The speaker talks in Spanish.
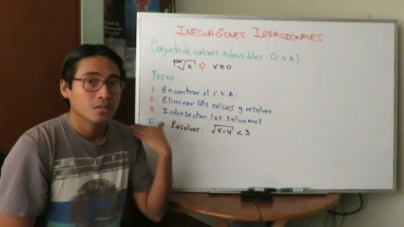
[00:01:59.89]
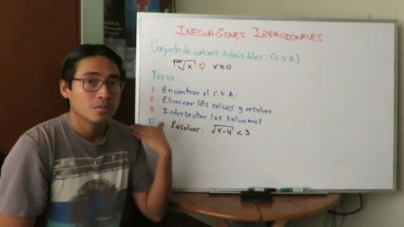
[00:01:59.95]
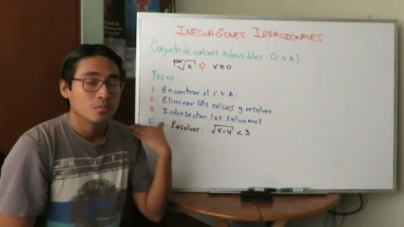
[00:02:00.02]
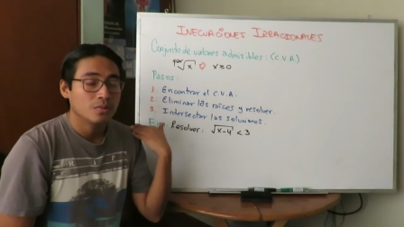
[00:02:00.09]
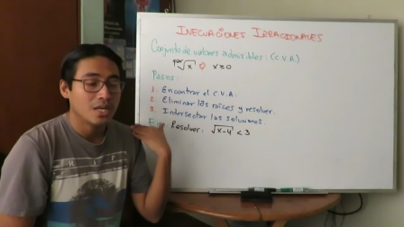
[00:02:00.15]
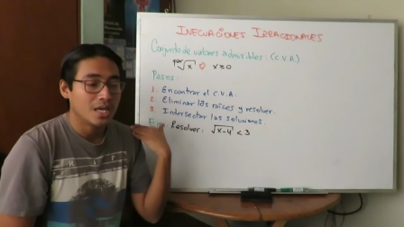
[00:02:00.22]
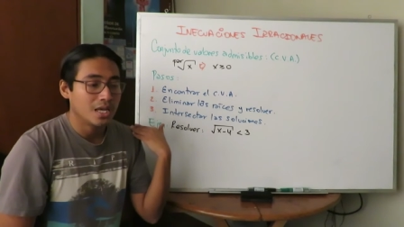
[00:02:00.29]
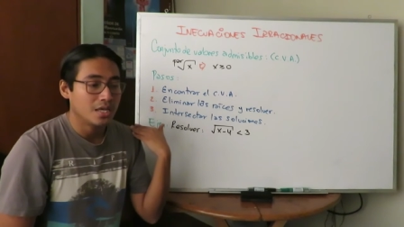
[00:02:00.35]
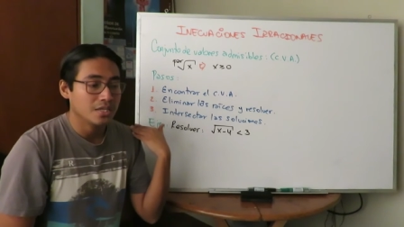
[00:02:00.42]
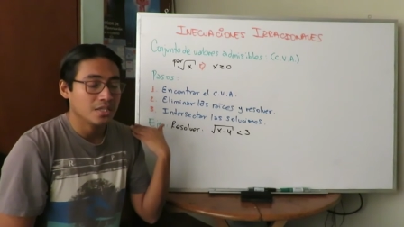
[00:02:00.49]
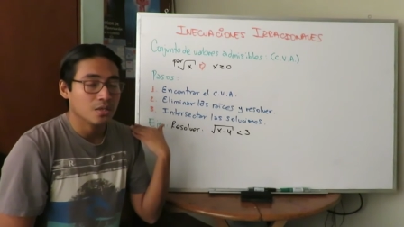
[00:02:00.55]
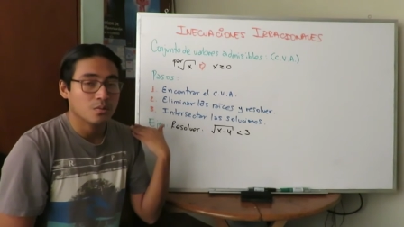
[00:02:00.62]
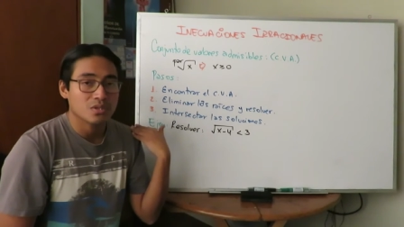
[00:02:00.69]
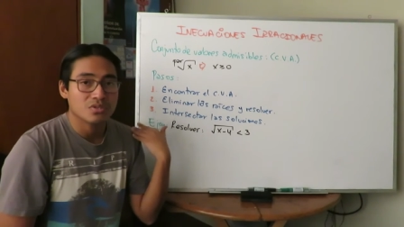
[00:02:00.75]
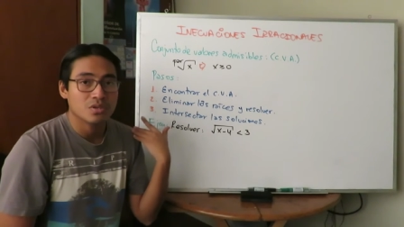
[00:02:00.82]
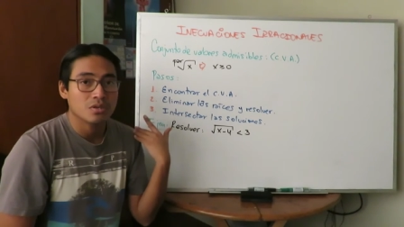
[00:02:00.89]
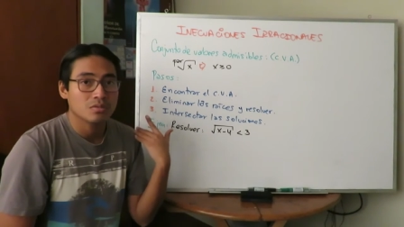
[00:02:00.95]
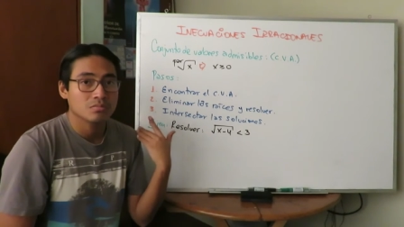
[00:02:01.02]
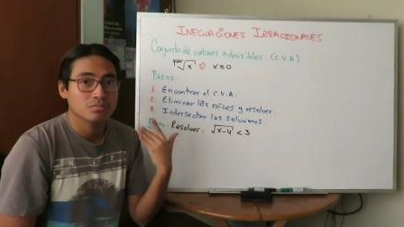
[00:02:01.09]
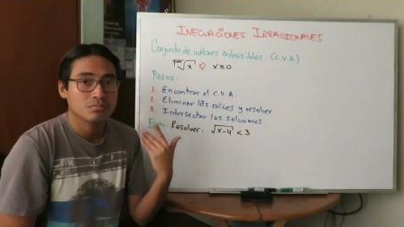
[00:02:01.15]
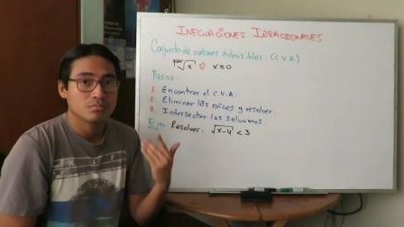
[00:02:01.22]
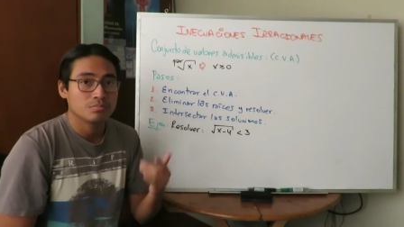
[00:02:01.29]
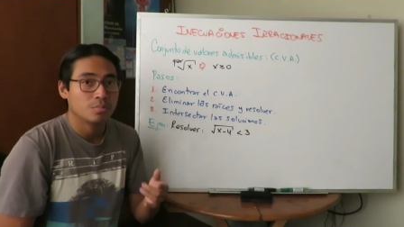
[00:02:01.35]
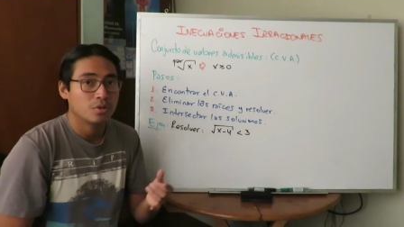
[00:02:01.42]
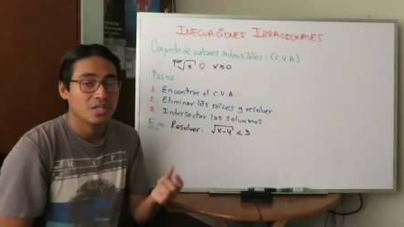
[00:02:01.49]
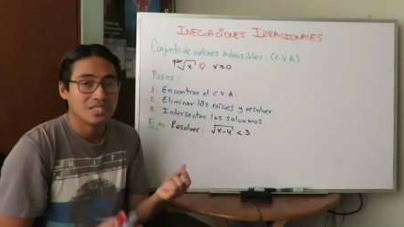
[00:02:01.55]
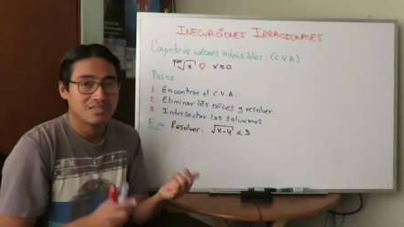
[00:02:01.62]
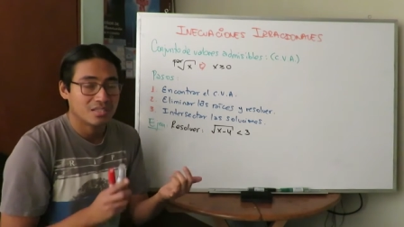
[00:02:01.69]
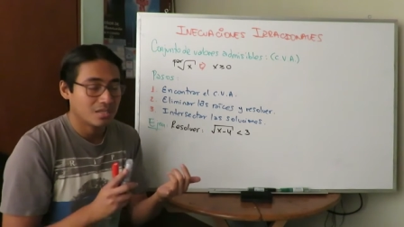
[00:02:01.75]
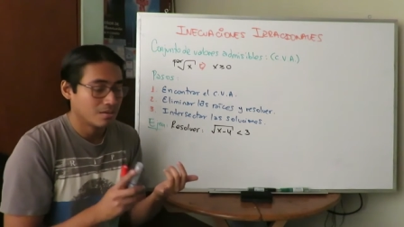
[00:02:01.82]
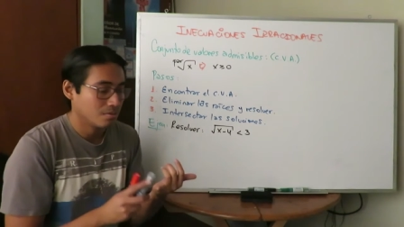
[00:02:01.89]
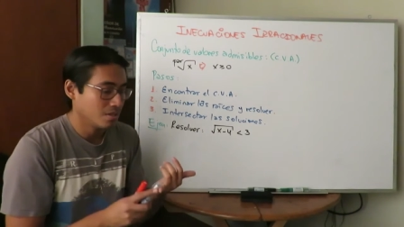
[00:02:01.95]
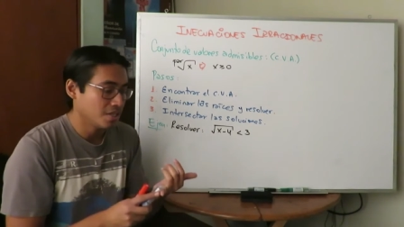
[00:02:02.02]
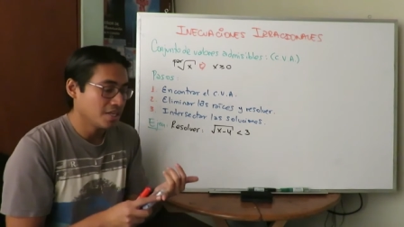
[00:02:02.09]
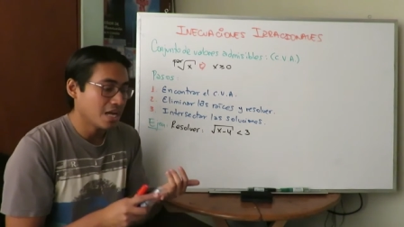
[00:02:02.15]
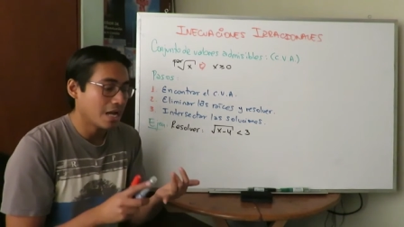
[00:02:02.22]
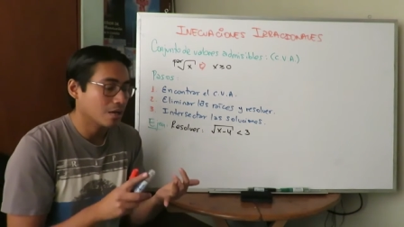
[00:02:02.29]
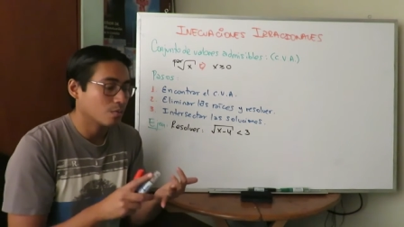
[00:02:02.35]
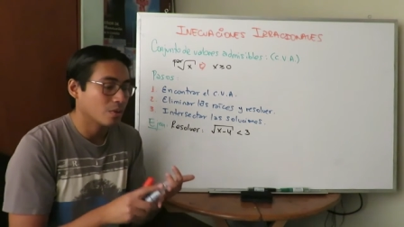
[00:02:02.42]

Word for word: una inecuación puede ser lineal,